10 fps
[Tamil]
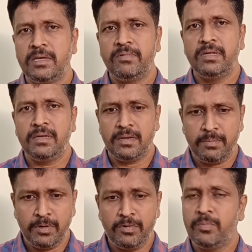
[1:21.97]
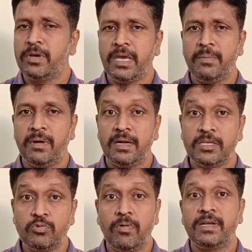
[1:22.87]
அதை விட ரொம்ப ஒரு
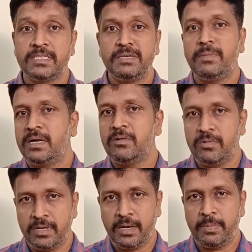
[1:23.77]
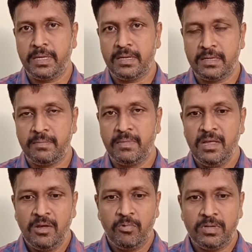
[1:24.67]
முக்கியமான சுவாரஸ்யமான ஒரு டாபிக் இருக்குது
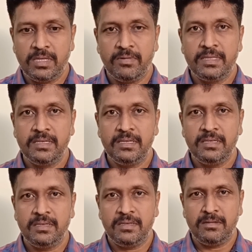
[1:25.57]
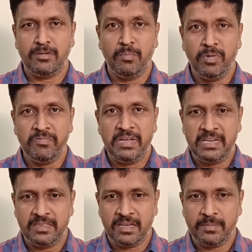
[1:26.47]
ஒருத்தர் வந்து ரொம்ப
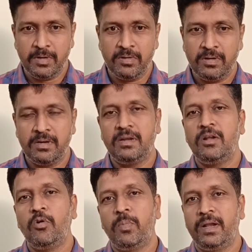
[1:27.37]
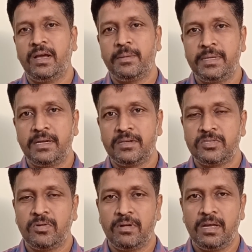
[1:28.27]
வெறித்தனமாக லவ் பண்ணாங்க அப்படின்னு
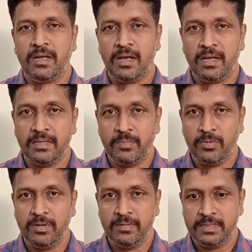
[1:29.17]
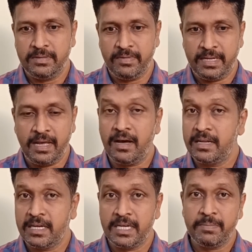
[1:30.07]
நினச்சோங்களேன் அந்த பொண்ணு வந்து வேறு
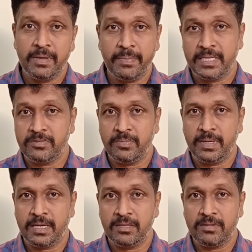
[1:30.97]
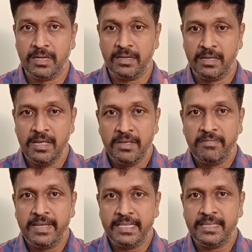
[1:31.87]
யாருக்கிட்டையுமே பேச விட மாட்டாங்க அதாவது நான்
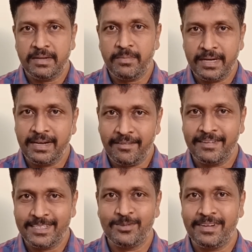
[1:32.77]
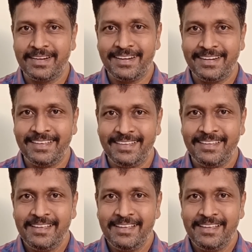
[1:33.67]
வெறித்தனமான லவரை சொல்கிறேன் நான்